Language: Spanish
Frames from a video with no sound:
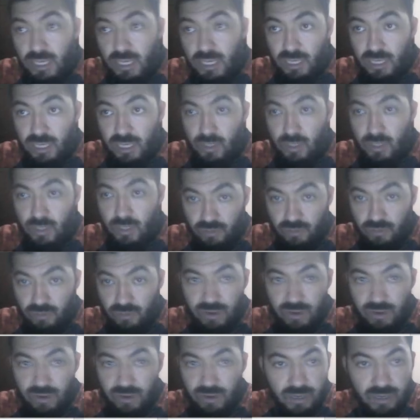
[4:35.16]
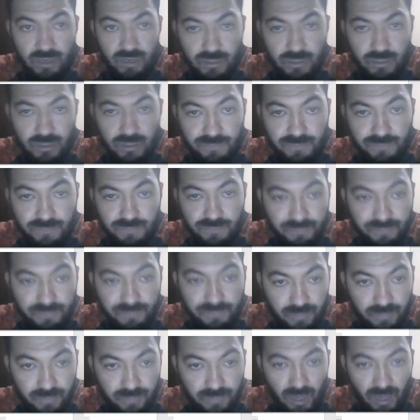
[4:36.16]
en la listo
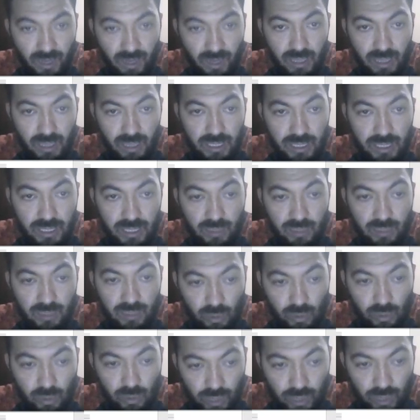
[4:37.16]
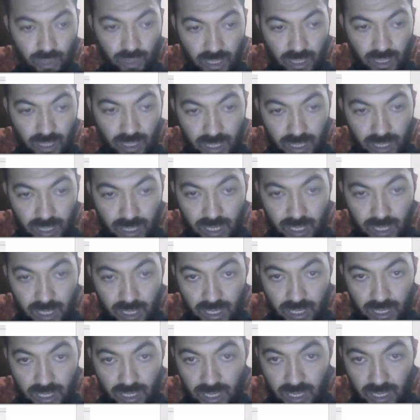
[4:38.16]
aquí tenemos como tal
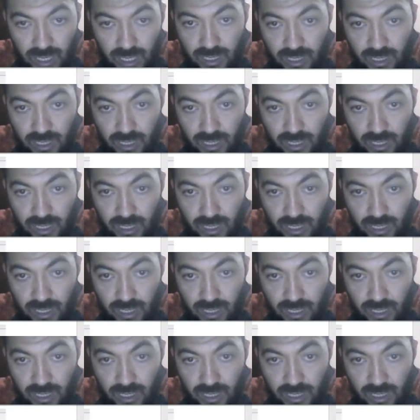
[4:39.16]
eh, la